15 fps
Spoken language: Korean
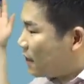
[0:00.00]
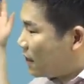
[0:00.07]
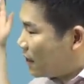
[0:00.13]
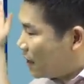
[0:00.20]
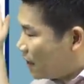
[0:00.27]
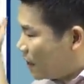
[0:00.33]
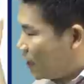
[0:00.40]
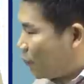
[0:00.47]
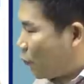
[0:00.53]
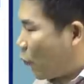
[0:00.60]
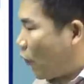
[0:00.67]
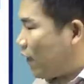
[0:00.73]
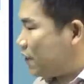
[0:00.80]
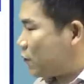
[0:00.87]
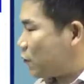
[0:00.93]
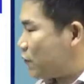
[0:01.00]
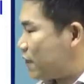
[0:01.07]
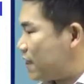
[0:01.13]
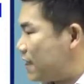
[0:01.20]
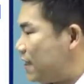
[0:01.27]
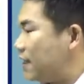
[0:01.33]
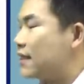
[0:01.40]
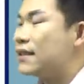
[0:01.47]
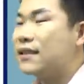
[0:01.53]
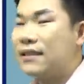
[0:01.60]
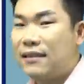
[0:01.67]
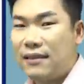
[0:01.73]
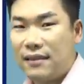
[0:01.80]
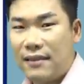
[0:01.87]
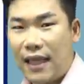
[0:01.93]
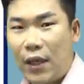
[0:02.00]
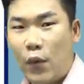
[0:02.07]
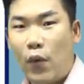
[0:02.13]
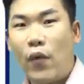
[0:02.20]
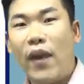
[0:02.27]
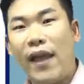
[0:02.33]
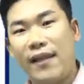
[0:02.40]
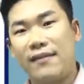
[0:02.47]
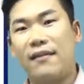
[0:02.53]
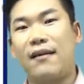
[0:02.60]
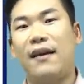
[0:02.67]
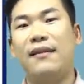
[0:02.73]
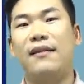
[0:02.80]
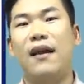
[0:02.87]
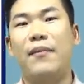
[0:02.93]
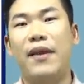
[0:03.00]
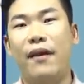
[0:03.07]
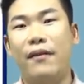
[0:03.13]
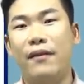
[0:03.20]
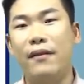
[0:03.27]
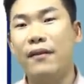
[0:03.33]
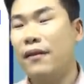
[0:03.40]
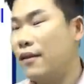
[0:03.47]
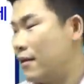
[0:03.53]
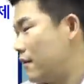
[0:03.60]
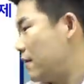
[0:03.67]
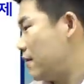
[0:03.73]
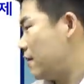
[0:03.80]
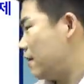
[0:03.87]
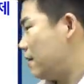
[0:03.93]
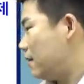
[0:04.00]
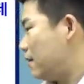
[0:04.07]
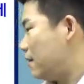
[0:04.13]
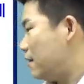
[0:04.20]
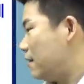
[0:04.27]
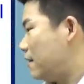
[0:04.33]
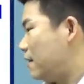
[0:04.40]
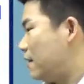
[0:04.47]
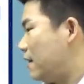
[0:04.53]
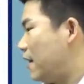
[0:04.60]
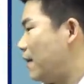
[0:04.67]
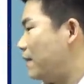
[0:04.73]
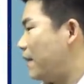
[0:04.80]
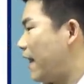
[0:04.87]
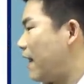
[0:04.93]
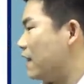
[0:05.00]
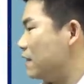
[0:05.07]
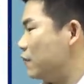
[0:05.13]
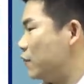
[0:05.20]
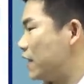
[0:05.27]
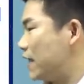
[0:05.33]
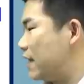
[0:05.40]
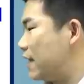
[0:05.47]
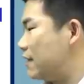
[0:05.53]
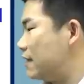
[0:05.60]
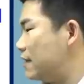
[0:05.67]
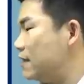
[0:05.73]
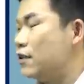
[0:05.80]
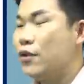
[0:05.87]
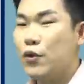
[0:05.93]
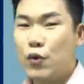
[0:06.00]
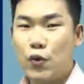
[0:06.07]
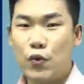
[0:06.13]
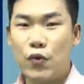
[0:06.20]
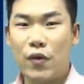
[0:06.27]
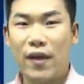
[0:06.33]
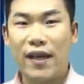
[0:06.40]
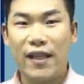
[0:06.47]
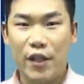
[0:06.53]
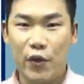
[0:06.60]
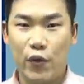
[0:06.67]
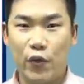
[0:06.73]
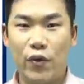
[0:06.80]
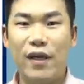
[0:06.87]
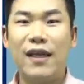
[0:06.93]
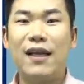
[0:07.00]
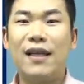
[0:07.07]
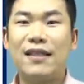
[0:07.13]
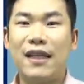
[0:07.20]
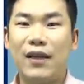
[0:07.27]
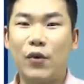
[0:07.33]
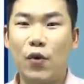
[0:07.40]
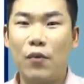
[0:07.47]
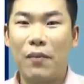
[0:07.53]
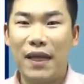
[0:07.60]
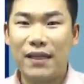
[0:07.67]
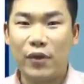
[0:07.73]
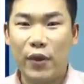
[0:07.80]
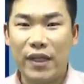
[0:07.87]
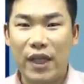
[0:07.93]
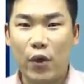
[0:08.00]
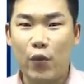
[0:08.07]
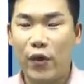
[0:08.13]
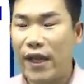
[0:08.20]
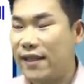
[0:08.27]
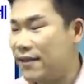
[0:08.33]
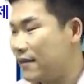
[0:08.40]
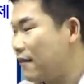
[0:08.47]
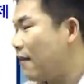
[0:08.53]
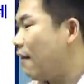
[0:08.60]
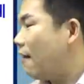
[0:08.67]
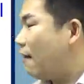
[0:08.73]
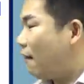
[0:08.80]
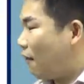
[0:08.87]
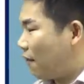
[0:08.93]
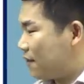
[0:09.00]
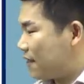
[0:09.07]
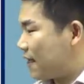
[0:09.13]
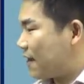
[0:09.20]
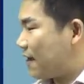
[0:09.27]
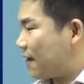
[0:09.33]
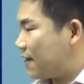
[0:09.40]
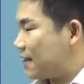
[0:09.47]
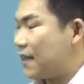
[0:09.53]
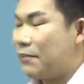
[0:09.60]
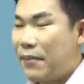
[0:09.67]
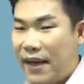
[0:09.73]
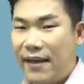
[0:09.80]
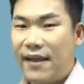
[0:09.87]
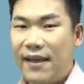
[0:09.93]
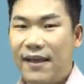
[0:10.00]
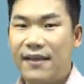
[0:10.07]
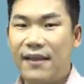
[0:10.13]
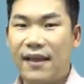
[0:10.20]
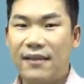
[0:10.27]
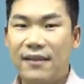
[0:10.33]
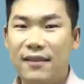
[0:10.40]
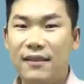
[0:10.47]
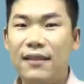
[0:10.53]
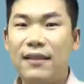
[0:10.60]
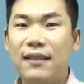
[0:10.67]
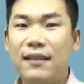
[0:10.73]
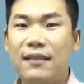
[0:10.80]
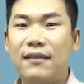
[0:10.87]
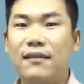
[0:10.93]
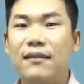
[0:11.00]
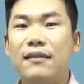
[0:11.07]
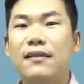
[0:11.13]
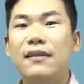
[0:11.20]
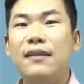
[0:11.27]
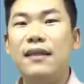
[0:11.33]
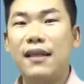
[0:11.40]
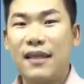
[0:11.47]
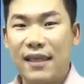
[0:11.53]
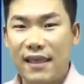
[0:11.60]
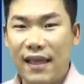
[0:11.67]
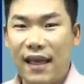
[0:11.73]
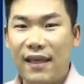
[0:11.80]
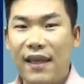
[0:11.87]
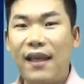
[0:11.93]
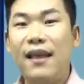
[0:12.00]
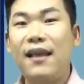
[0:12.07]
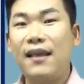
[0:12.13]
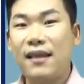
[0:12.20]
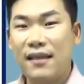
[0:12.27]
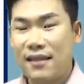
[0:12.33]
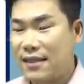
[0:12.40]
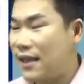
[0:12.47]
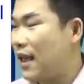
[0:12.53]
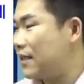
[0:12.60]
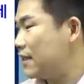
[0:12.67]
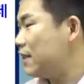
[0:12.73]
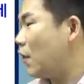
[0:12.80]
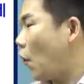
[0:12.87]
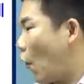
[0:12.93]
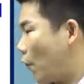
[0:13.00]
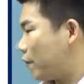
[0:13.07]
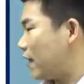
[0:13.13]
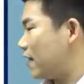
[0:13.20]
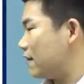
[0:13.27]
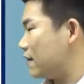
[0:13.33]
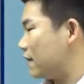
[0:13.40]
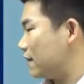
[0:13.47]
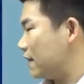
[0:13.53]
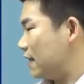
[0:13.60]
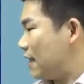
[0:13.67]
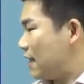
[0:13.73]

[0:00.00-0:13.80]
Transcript: 이보안 조치 그대로 해석한다면 임대 의무 기간을 충족한 이후 자동 말소한 경우에는 언제까지 팔아야 한다는 그기한에 제한은 없다는 것.